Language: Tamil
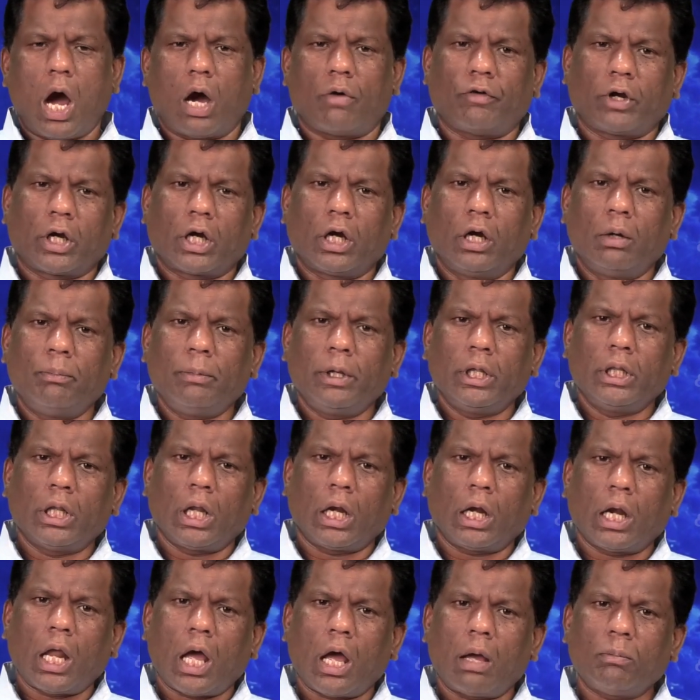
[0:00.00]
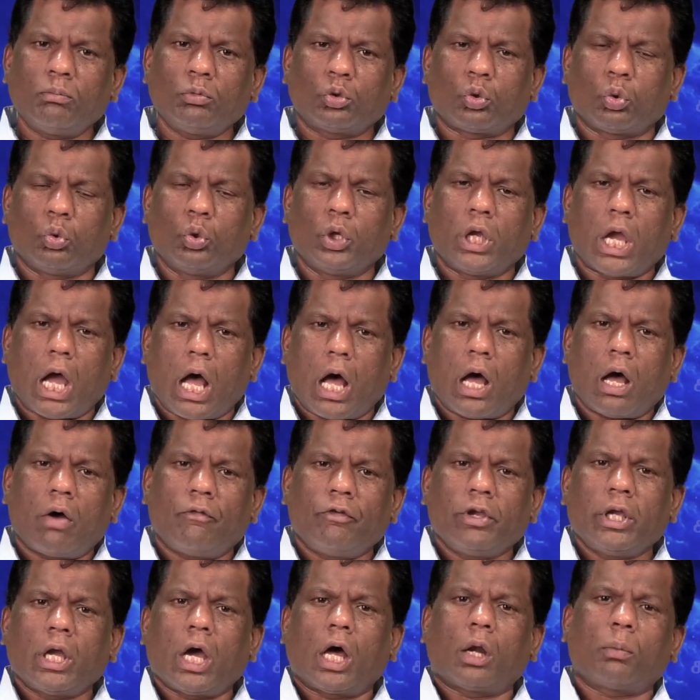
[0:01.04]
அவர்கள் மீதெல்லாம் தூய
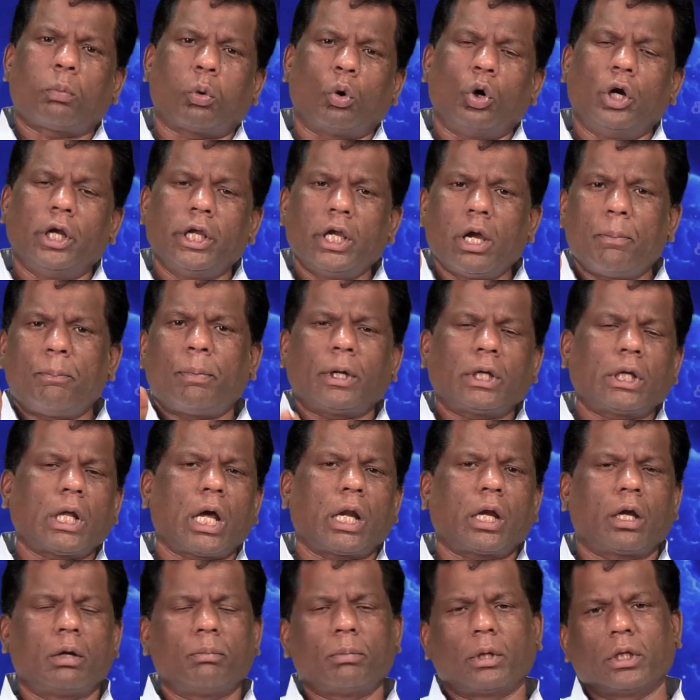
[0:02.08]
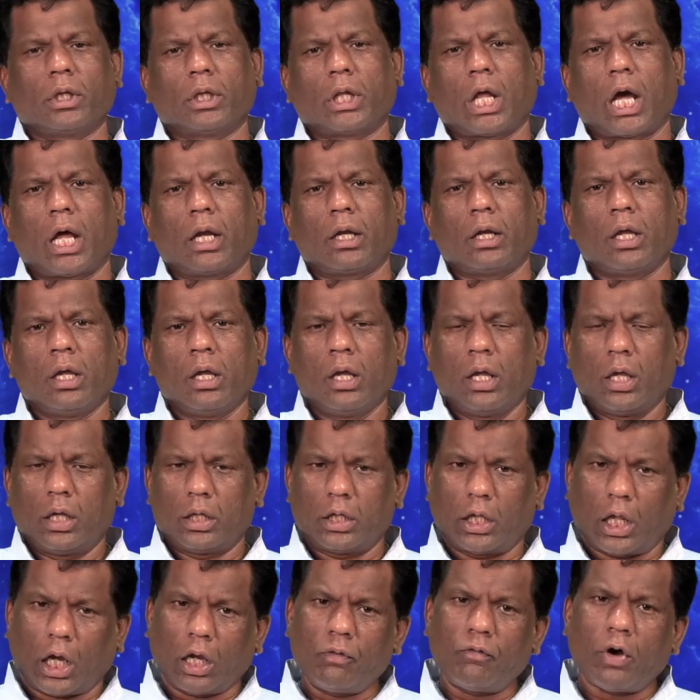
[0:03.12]
ஆவியார் பொழியப்பட்டார் என்பதுதான்
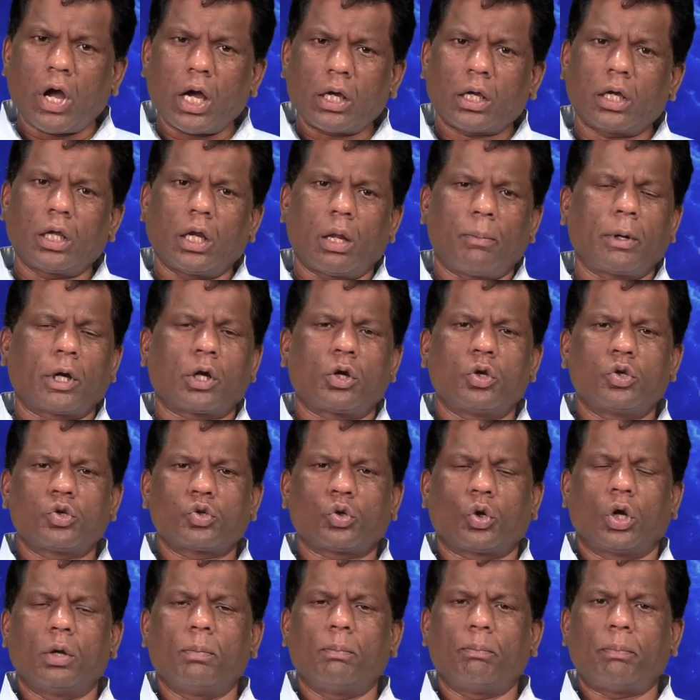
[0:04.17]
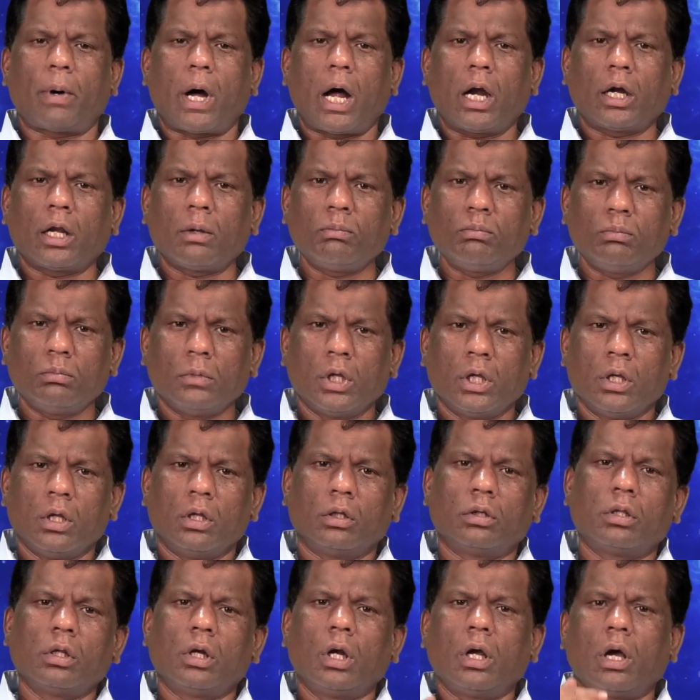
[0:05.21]
இறைவாக்கு நமக்கு சொல்லும் பாடம்
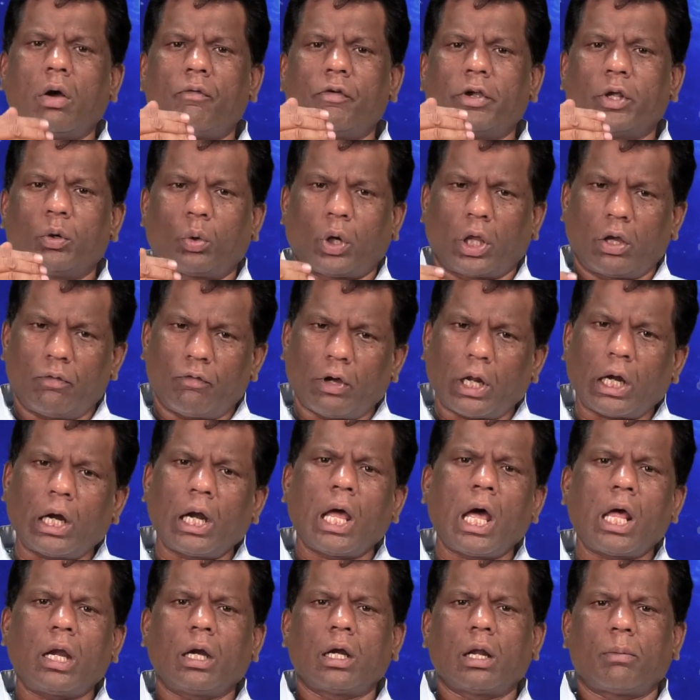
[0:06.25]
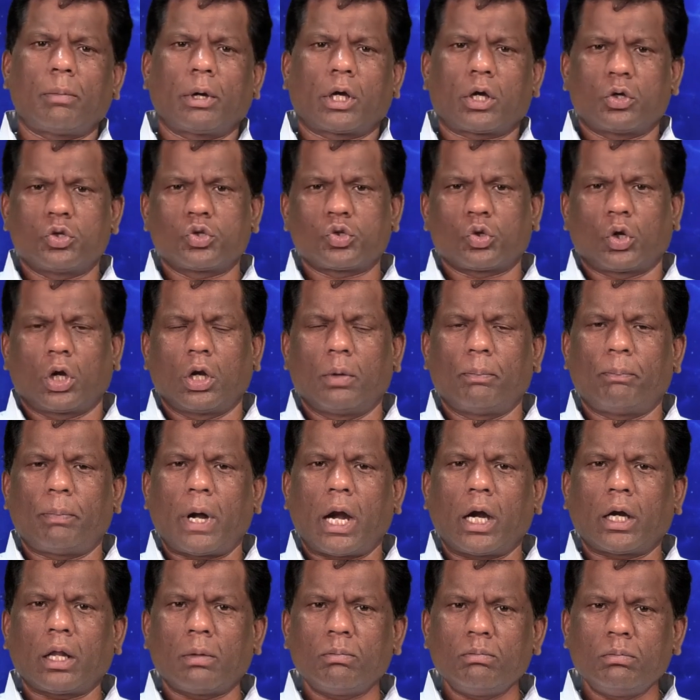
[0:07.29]
திரு அவையினுடைய வரலாறு நமக்கு சொல்லும்
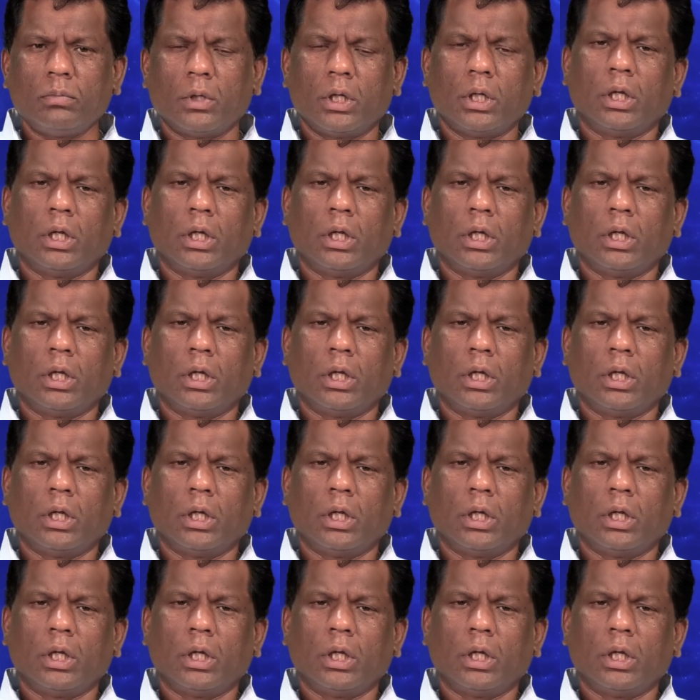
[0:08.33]
பாடம்